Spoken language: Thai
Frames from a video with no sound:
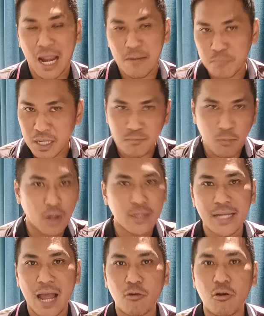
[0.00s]
การเปิดบอ
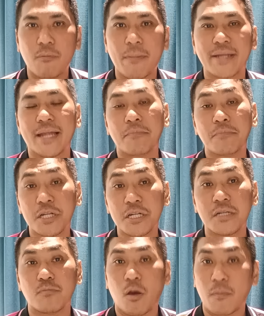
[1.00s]
ลยาวก็แม่นยำ
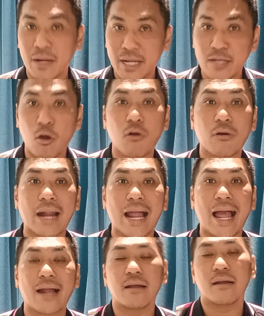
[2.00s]
ขึ้นบอลมาเล่นกองก
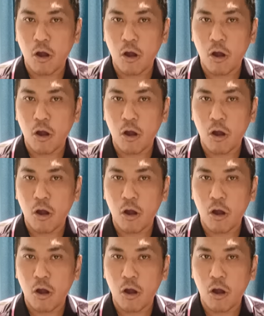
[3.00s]
ลาง